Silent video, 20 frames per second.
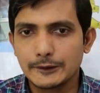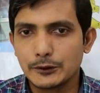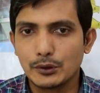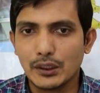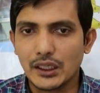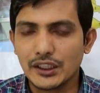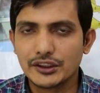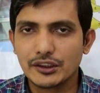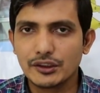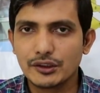তো
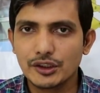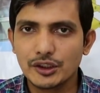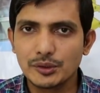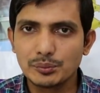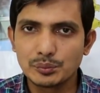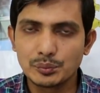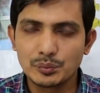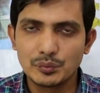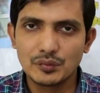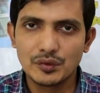আশা করি
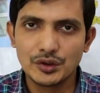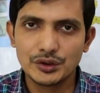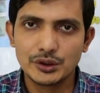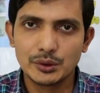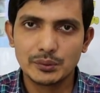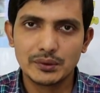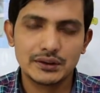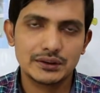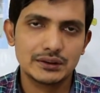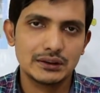
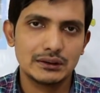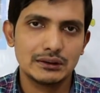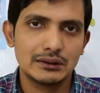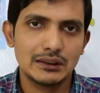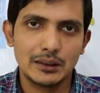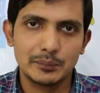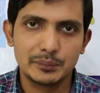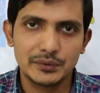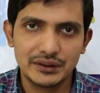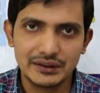বুঝতে পারছেন
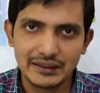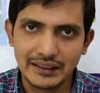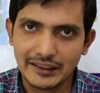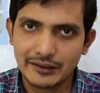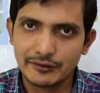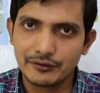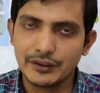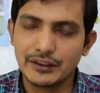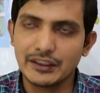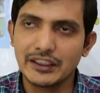আপনি
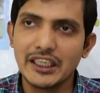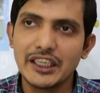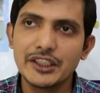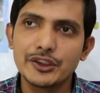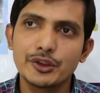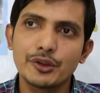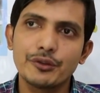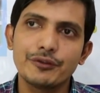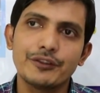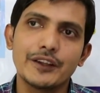ন্যাক পেন
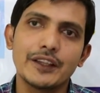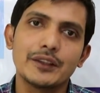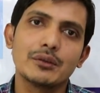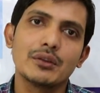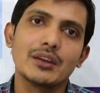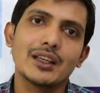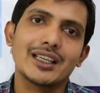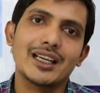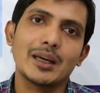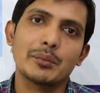এইসব
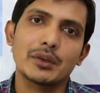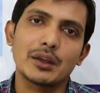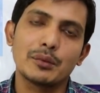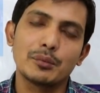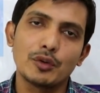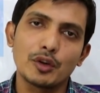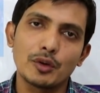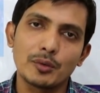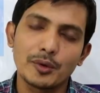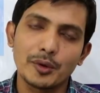পেনগুলোকে আমরা
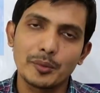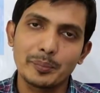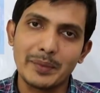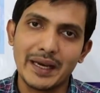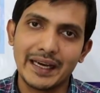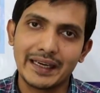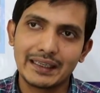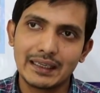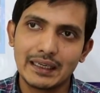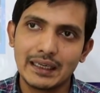বলবো
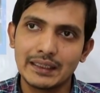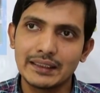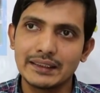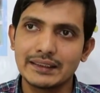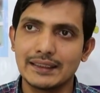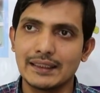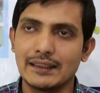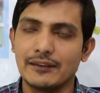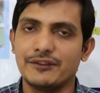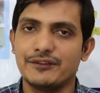
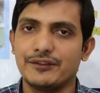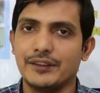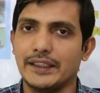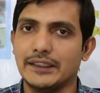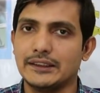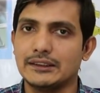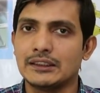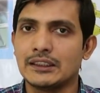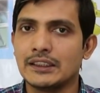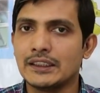মেকানিক্যাল
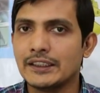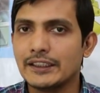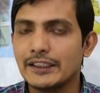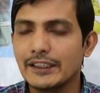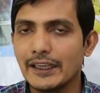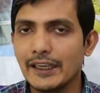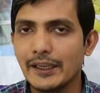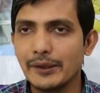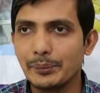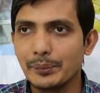পেন
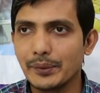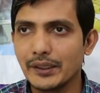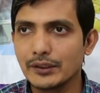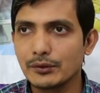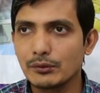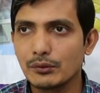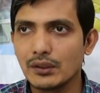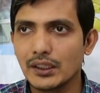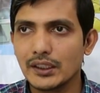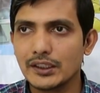এই
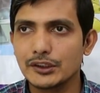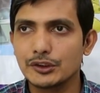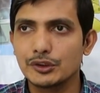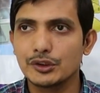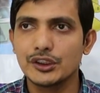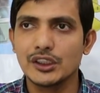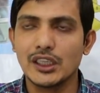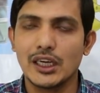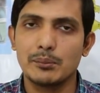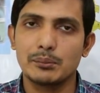পেনগুলোকে
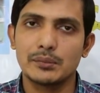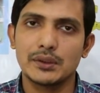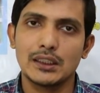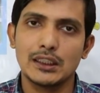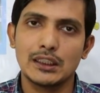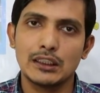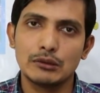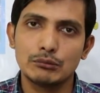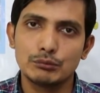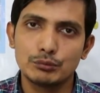যদি
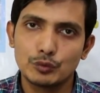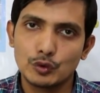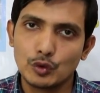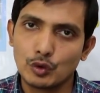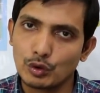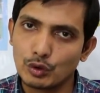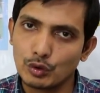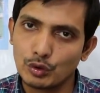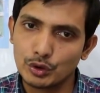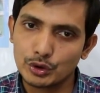আমরা
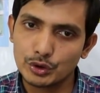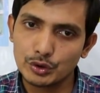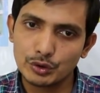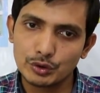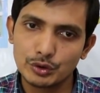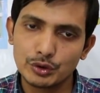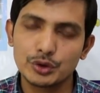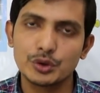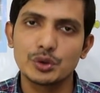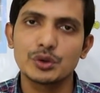কোনো
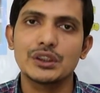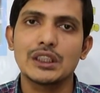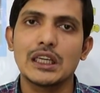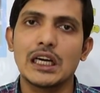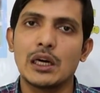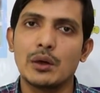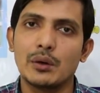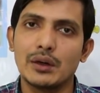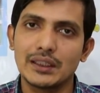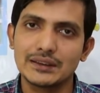ওষুধ টষুধ
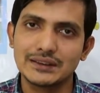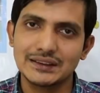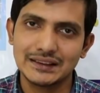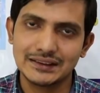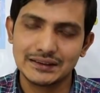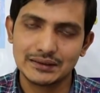খাওয়া